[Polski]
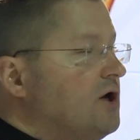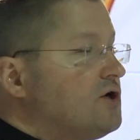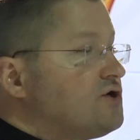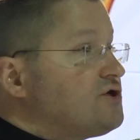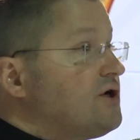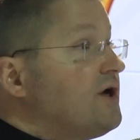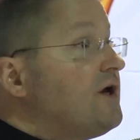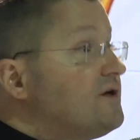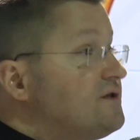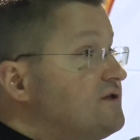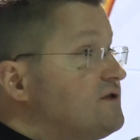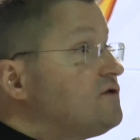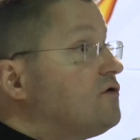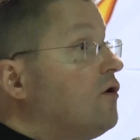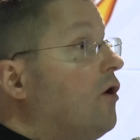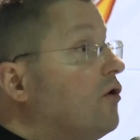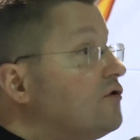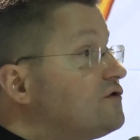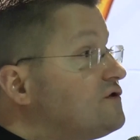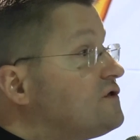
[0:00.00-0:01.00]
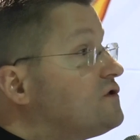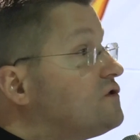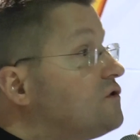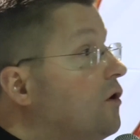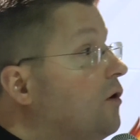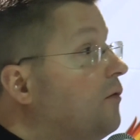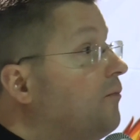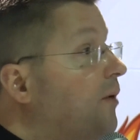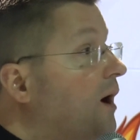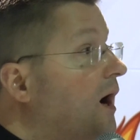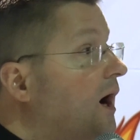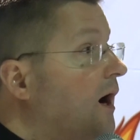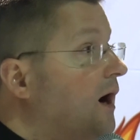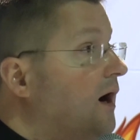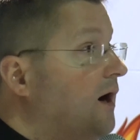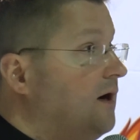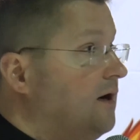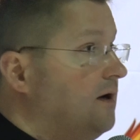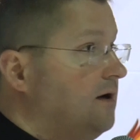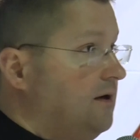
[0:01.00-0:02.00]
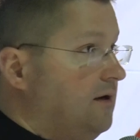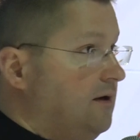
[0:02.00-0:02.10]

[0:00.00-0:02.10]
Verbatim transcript: że jest to osoba,